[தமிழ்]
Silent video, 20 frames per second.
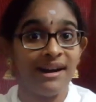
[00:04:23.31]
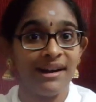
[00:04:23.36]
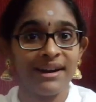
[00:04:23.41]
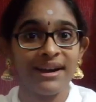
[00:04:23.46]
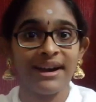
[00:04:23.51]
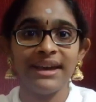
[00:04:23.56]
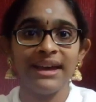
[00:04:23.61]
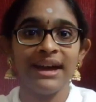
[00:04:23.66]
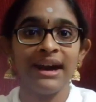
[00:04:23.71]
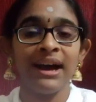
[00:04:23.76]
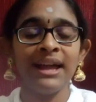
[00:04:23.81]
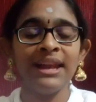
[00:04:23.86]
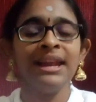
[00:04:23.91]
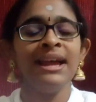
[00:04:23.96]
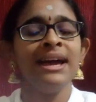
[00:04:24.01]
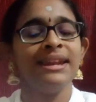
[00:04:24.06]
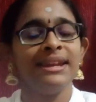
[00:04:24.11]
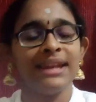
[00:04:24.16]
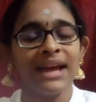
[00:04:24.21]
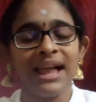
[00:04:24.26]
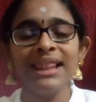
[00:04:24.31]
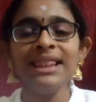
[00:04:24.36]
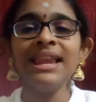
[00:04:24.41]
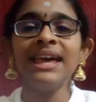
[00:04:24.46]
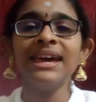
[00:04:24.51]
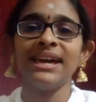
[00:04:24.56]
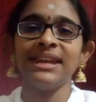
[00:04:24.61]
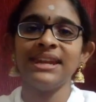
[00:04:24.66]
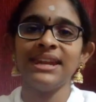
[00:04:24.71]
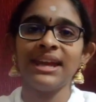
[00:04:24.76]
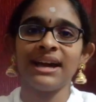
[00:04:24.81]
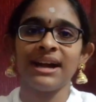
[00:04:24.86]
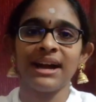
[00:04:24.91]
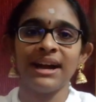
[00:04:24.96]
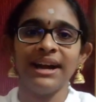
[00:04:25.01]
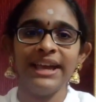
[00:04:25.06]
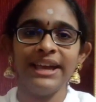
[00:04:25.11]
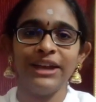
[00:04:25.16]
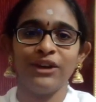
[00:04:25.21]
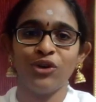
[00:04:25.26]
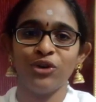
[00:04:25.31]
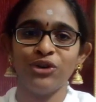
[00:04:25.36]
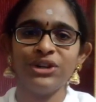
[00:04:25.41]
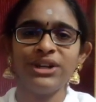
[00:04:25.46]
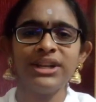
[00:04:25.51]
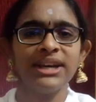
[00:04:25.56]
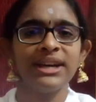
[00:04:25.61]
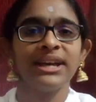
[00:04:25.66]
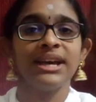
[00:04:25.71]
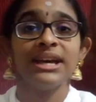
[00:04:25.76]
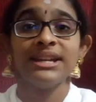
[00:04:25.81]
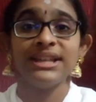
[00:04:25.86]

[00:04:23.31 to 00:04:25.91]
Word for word: ஆகையால் நல்ல எண்ணங்களை கொண்டு